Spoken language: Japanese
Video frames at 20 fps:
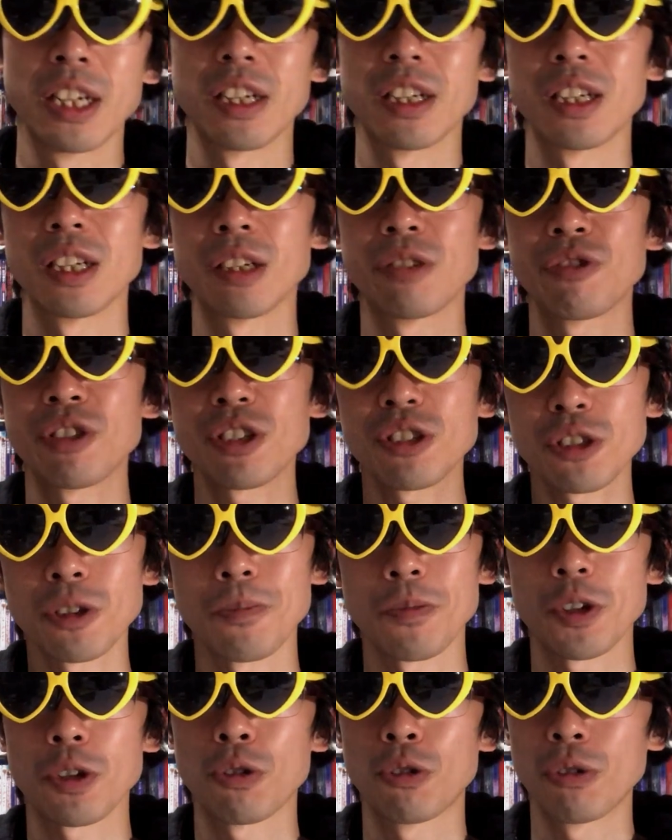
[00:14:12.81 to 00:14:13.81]
えー、
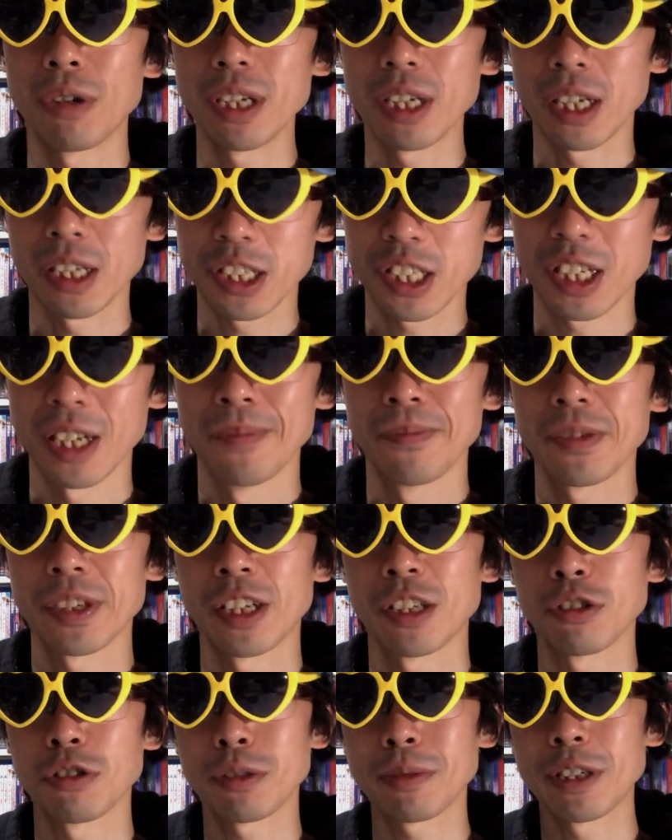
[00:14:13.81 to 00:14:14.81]
フィクション、怖い話が
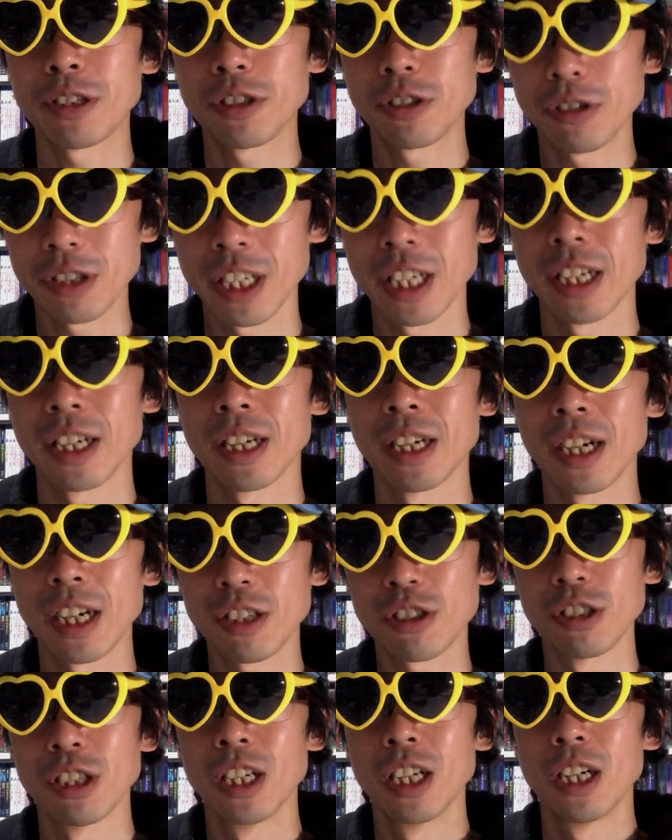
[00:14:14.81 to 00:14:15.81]
楽しめるように、えー、
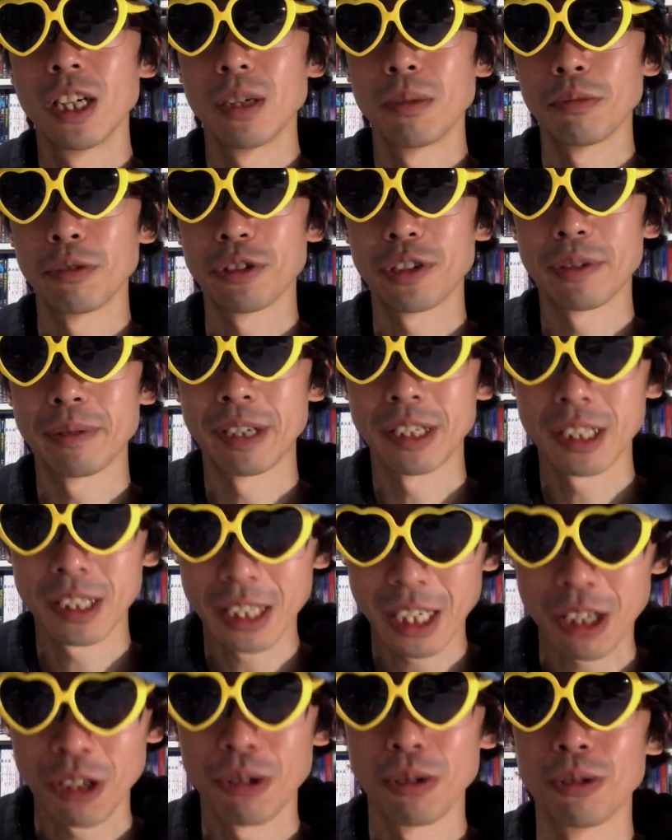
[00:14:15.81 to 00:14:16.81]
早く戻ればいい
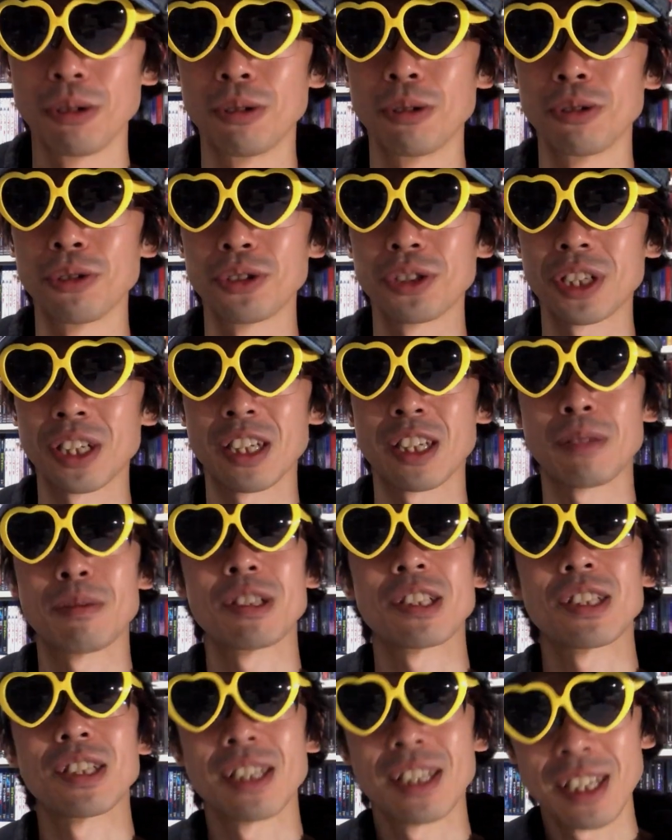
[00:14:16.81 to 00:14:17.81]
なとおっしゃられ
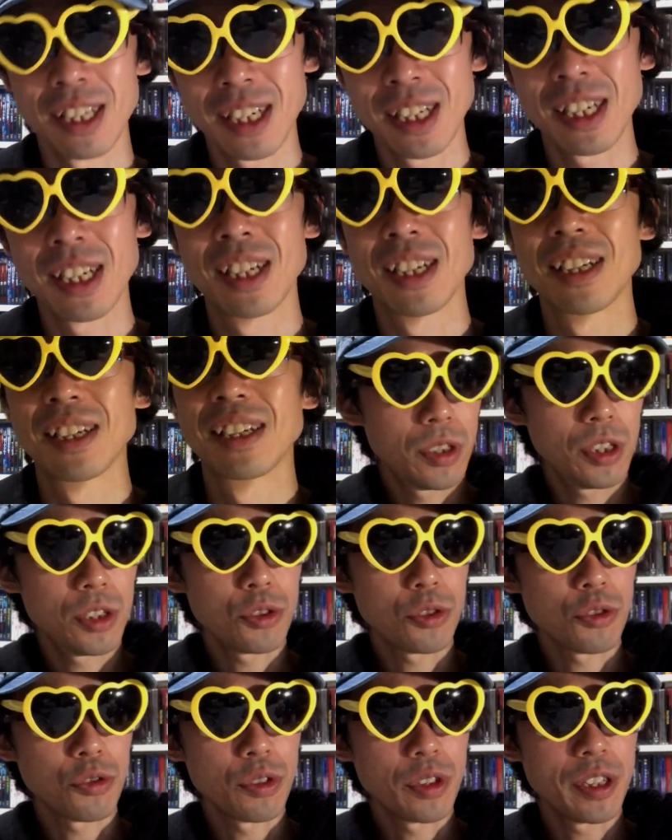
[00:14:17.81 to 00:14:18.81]
ましたねで
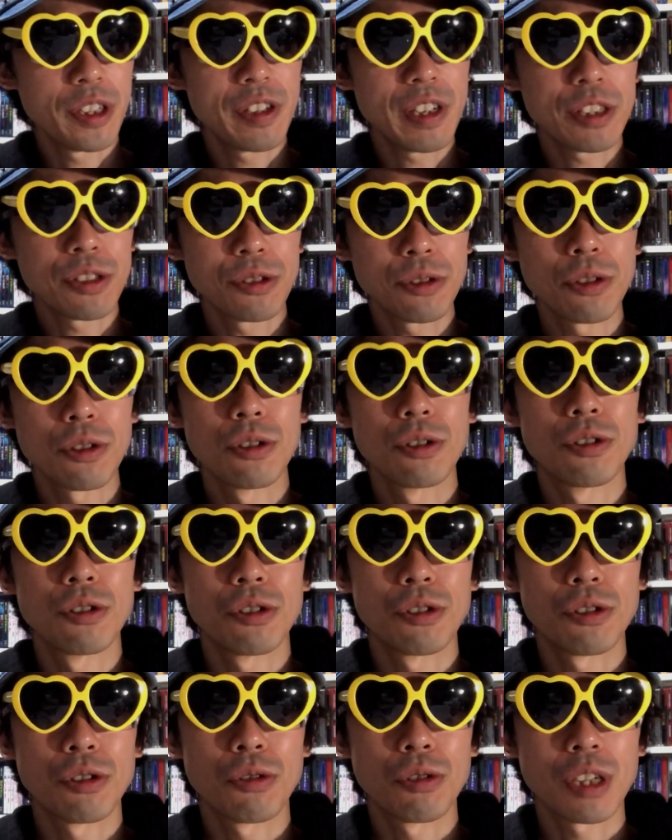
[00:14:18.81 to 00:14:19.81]
ソフィー役の
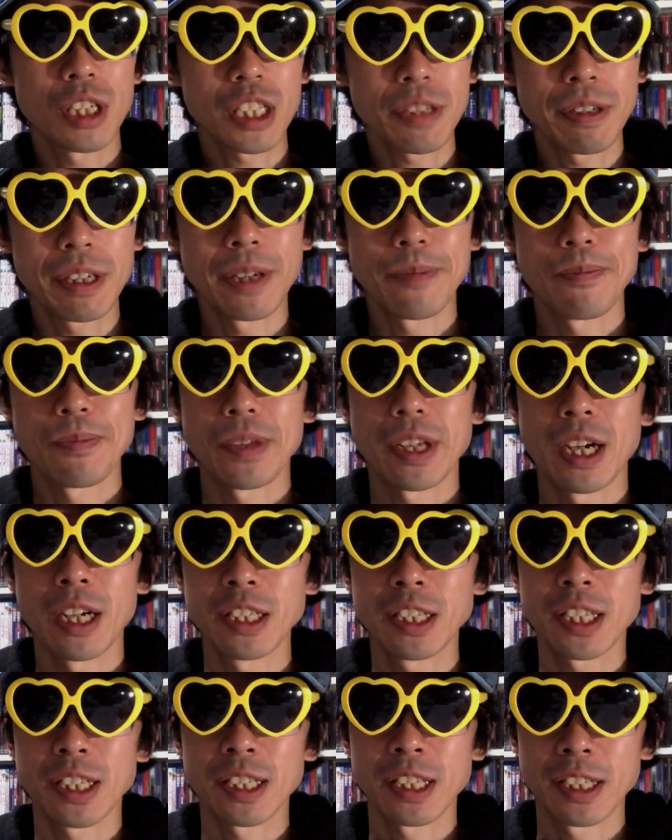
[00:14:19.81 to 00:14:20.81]
小笠原あ
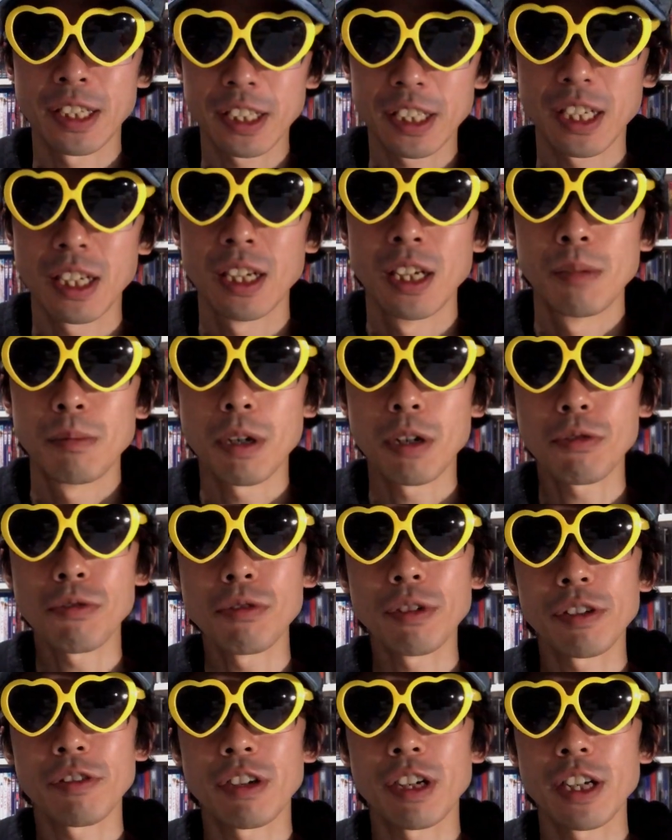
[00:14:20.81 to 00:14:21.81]
りささんですが、まあ、
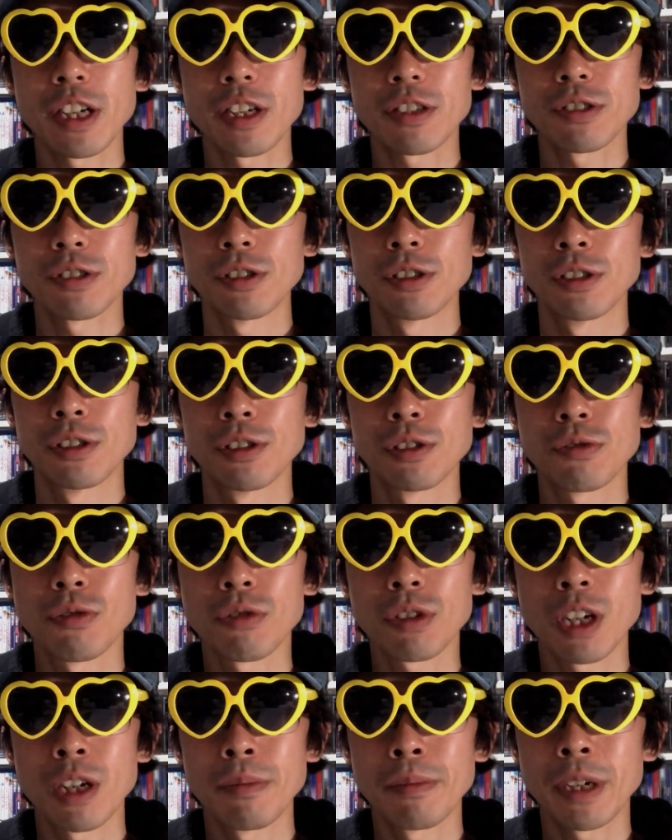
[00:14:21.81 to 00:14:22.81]
今回の早く
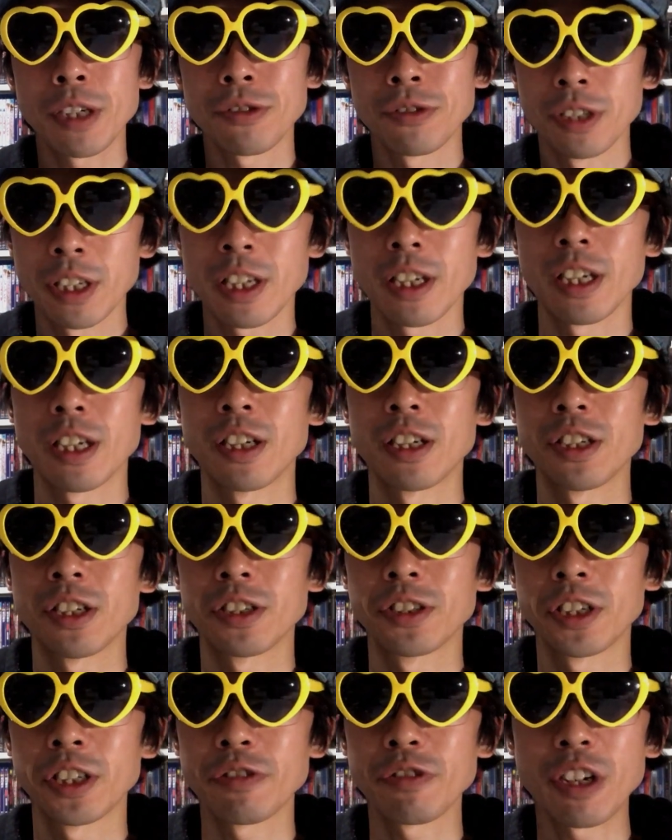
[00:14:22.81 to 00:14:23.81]
交換バージョンね、
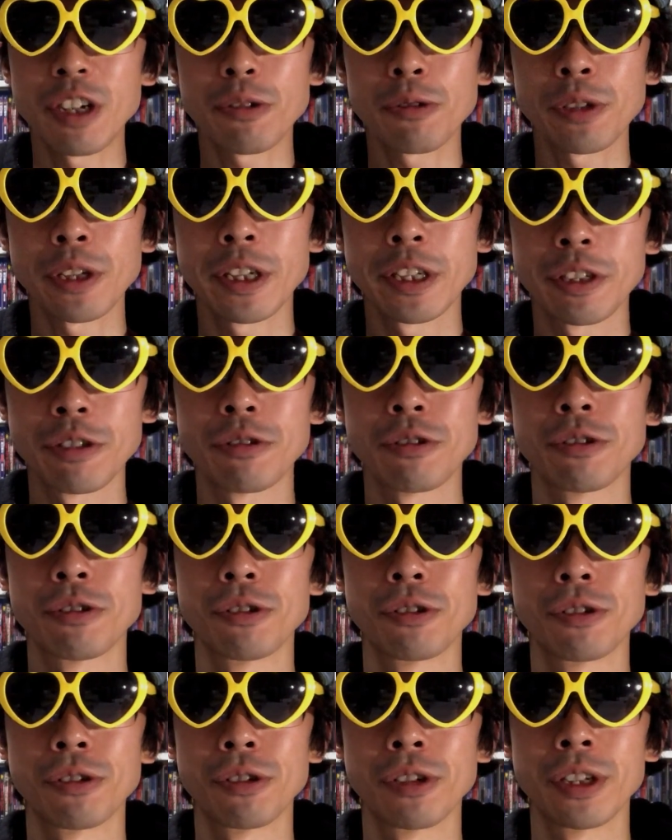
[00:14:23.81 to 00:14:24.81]
えー、ジェニファー・コネリ
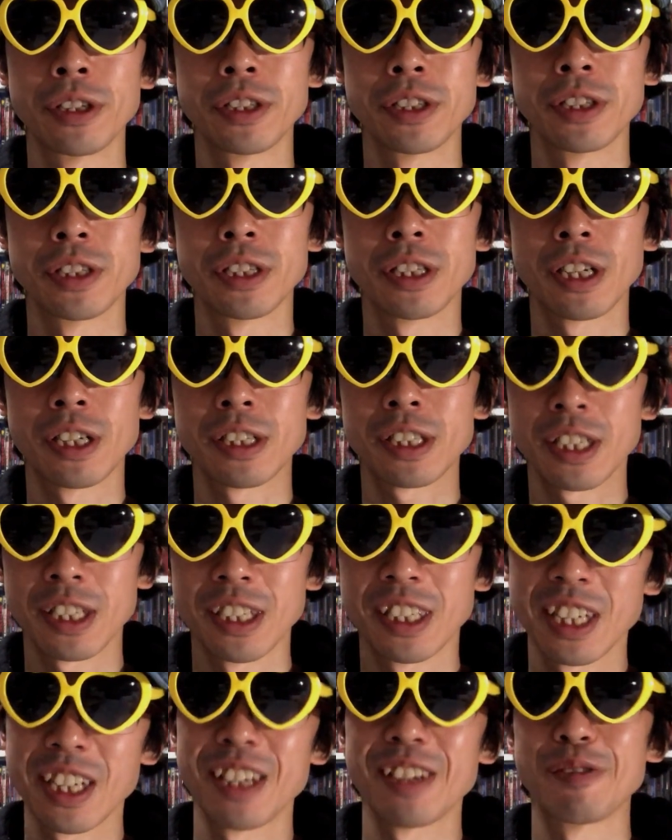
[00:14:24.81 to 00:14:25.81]
を演じた際
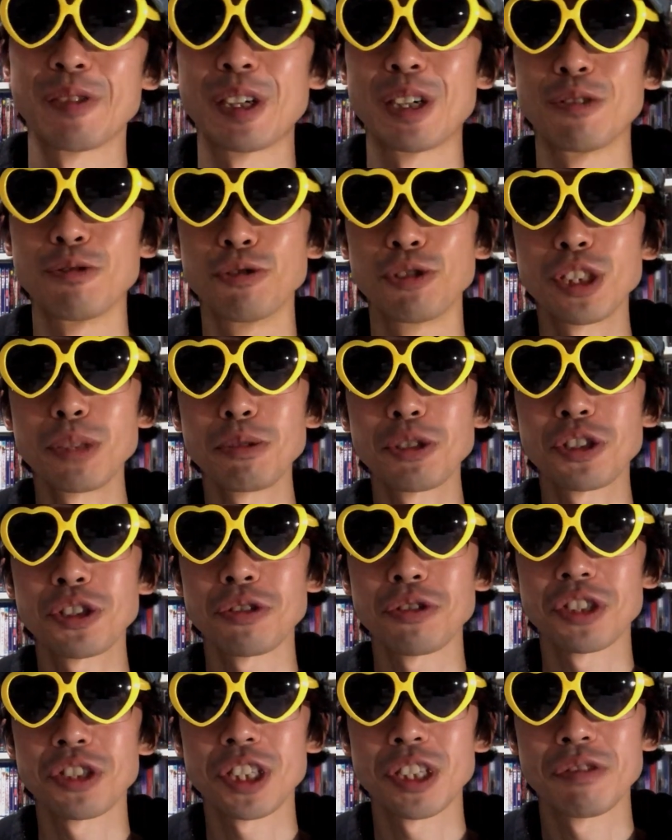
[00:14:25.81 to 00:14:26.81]
にね、まあ、ウジ虫
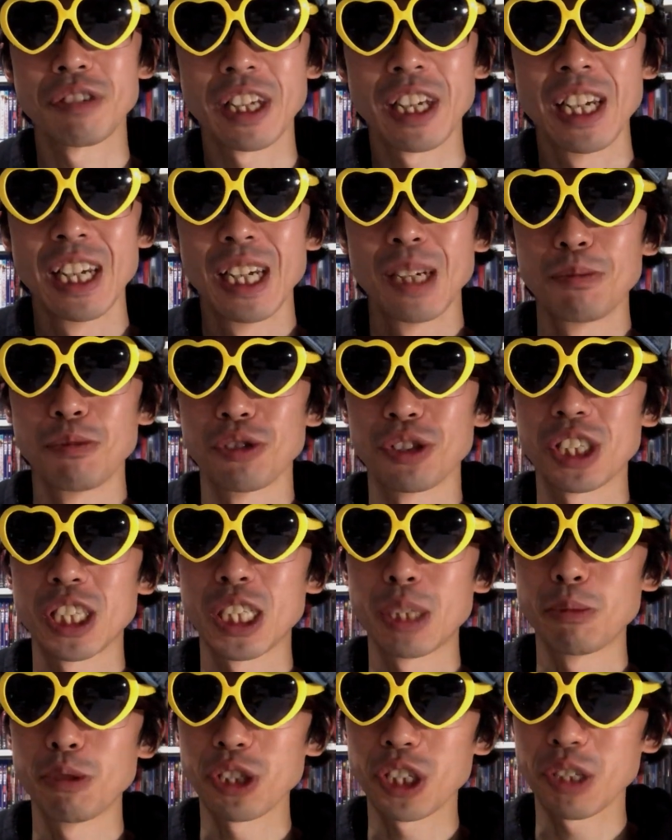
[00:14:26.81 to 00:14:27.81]
のシーンはねもう
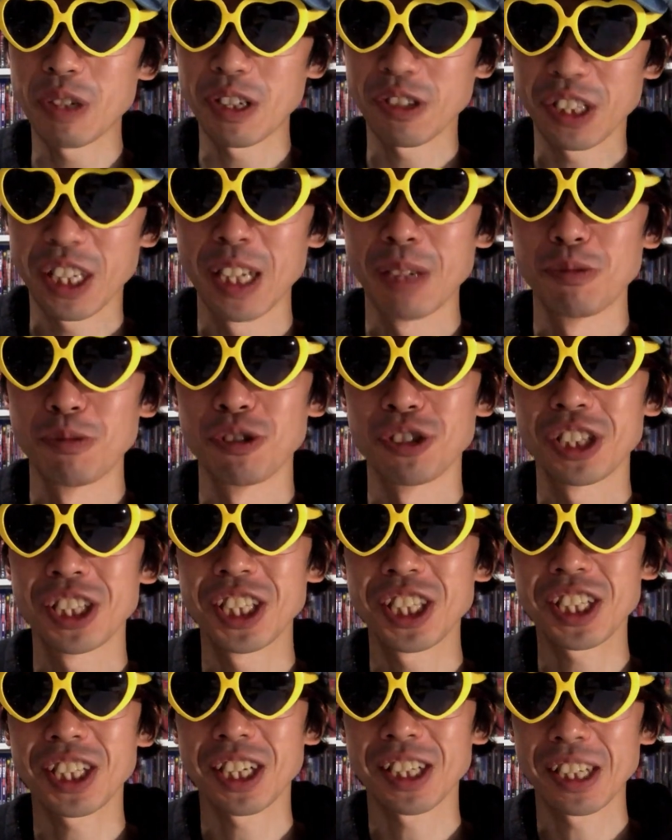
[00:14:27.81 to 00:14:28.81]
気持ち悪くてもう
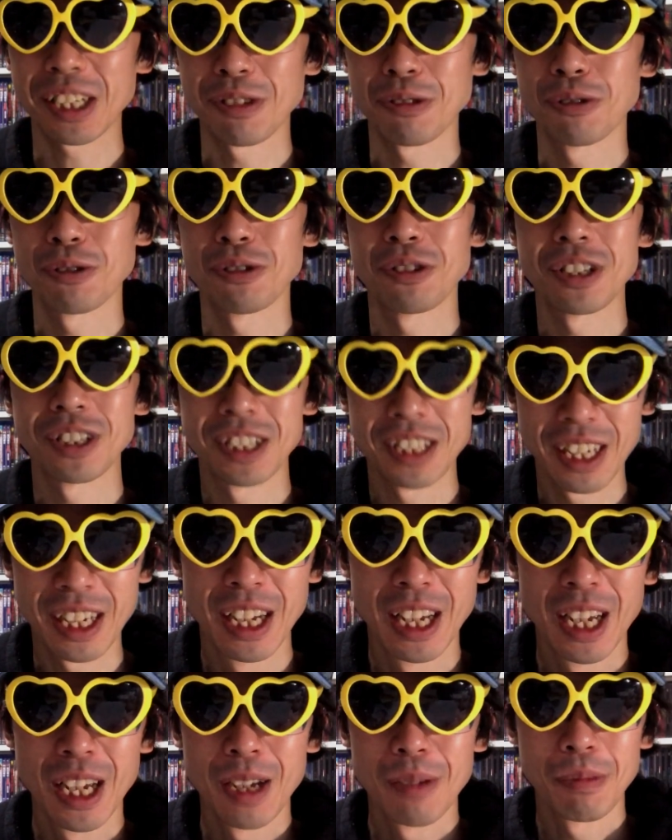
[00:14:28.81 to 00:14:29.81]
きつかったとことです
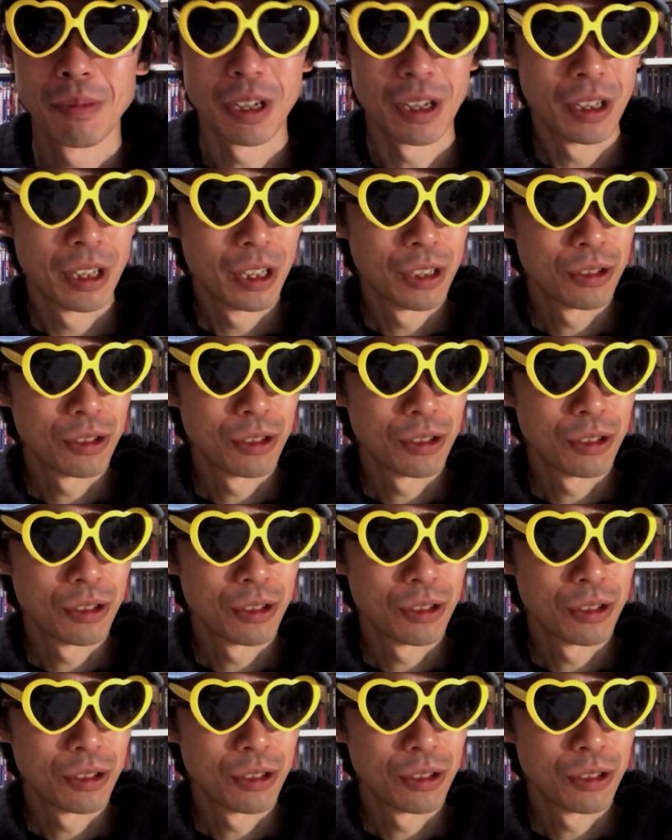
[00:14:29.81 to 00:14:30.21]
ね、まあ、